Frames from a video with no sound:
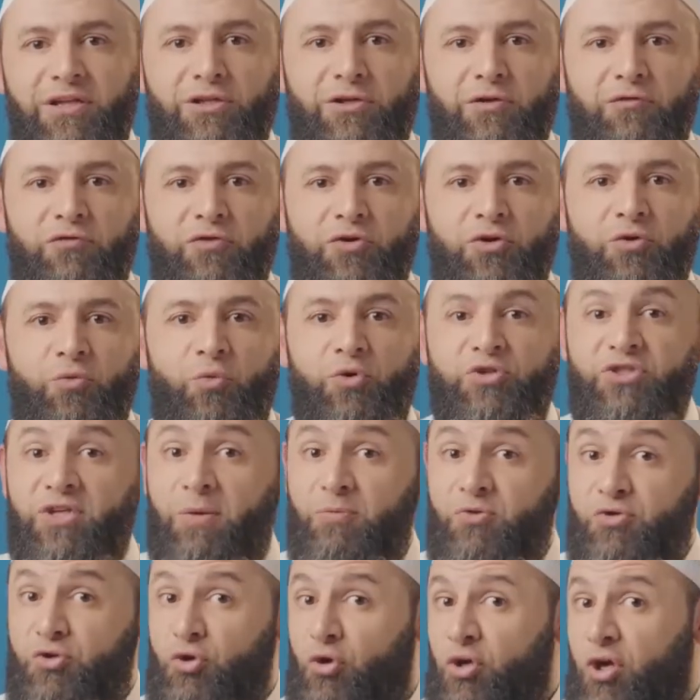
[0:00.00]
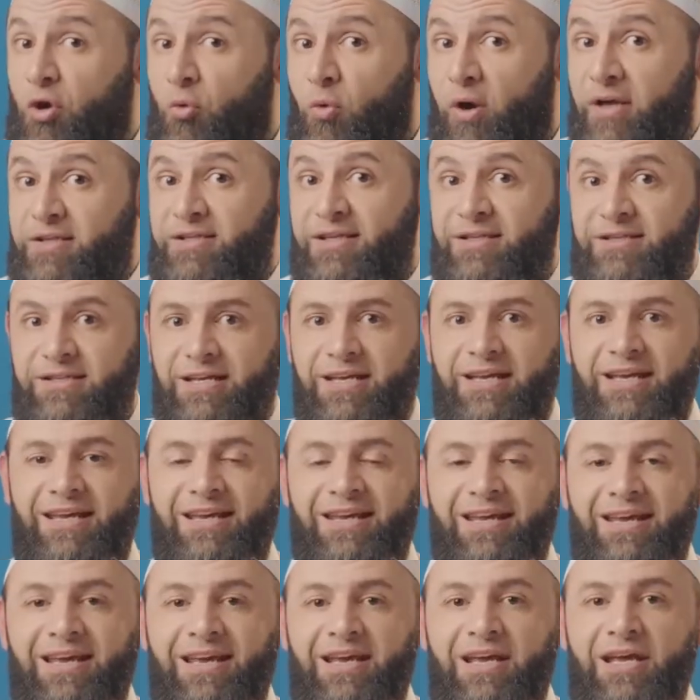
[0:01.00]
вернемся к интервью, которое вы так
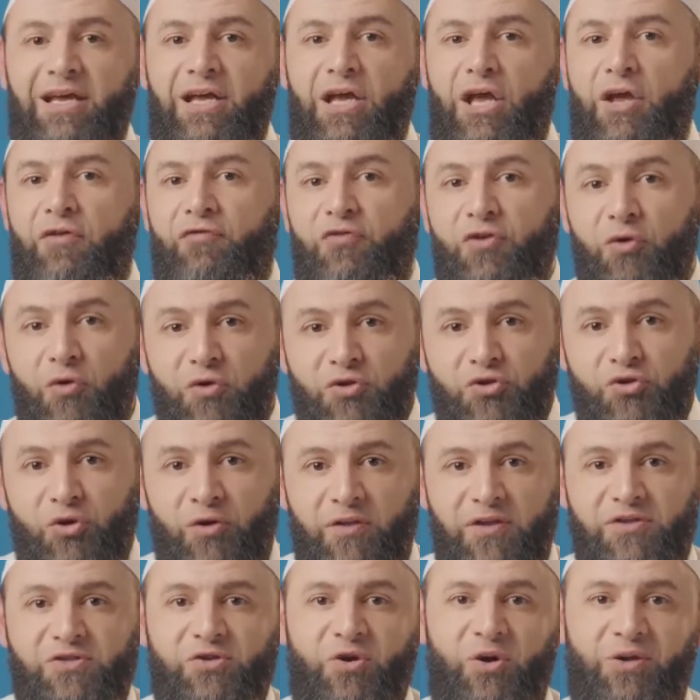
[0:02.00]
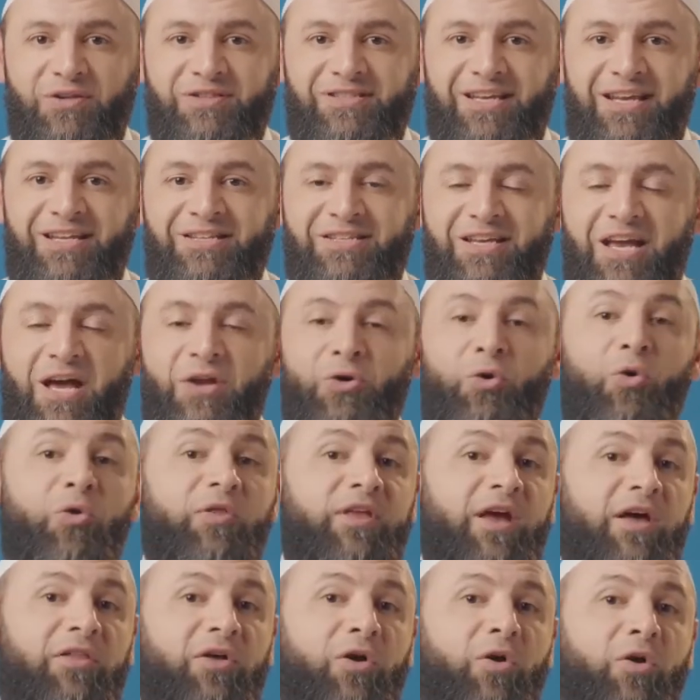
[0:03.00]
ждете, если вам нравится наше видео, а также
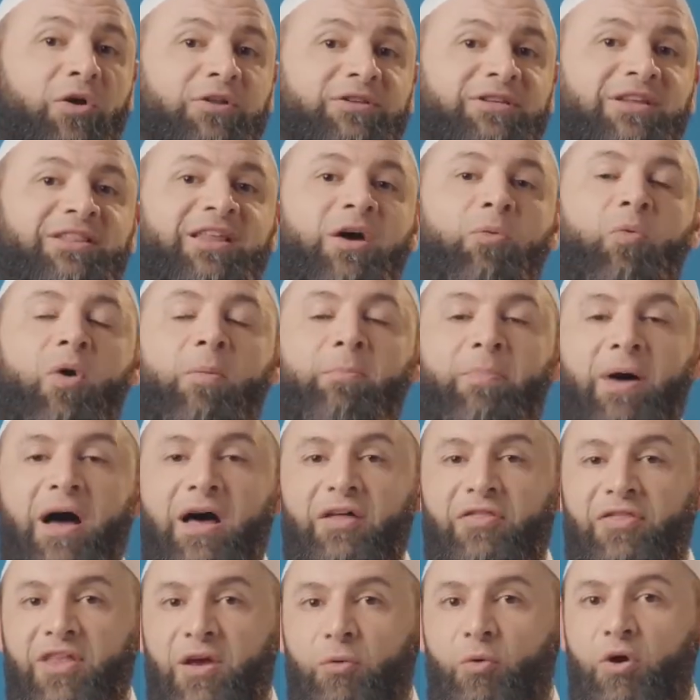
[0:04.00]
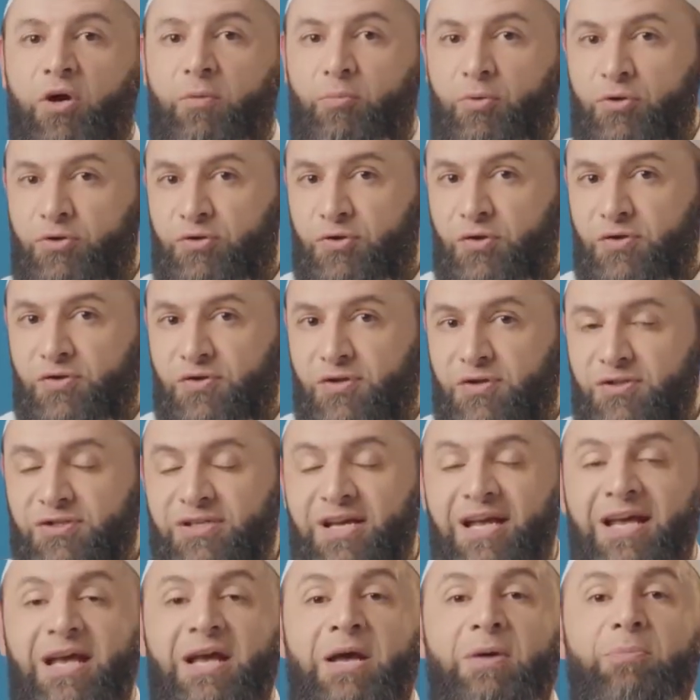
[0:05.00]
другие видео на нашем канале,
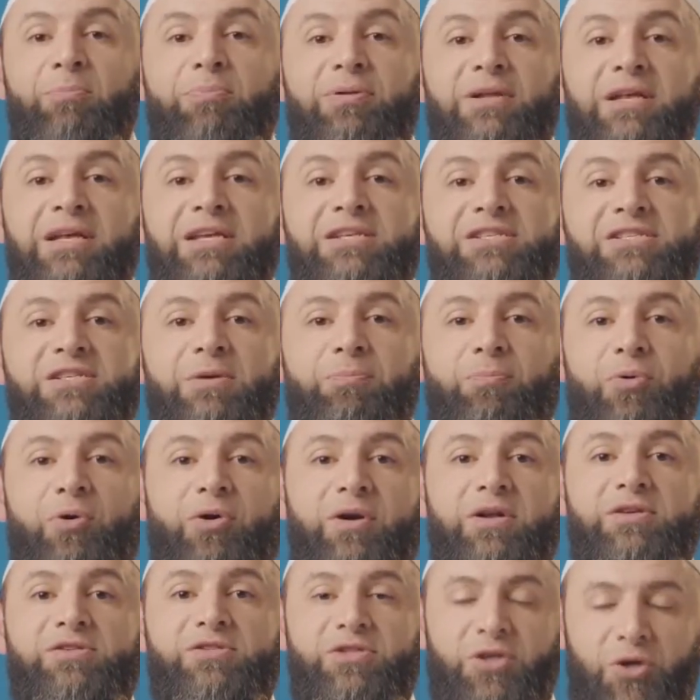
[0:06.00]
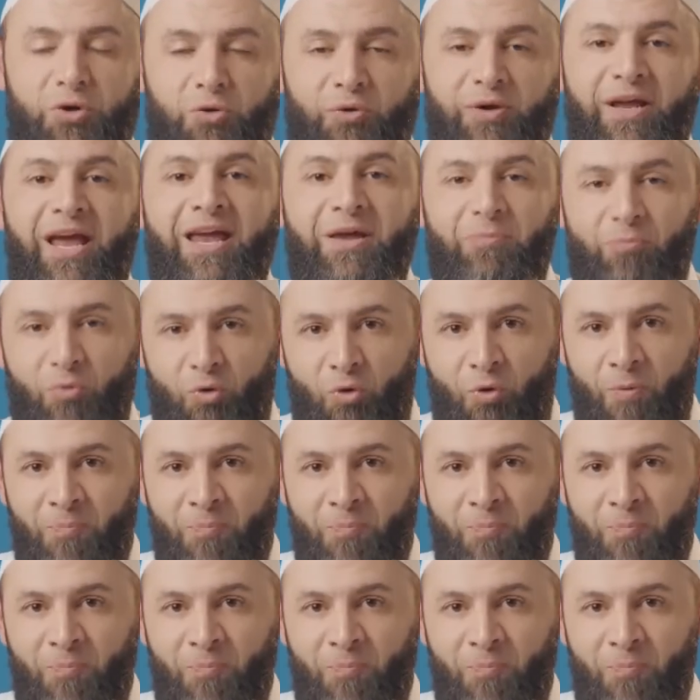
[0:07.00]
поддержите нас. Мы находимся на последнем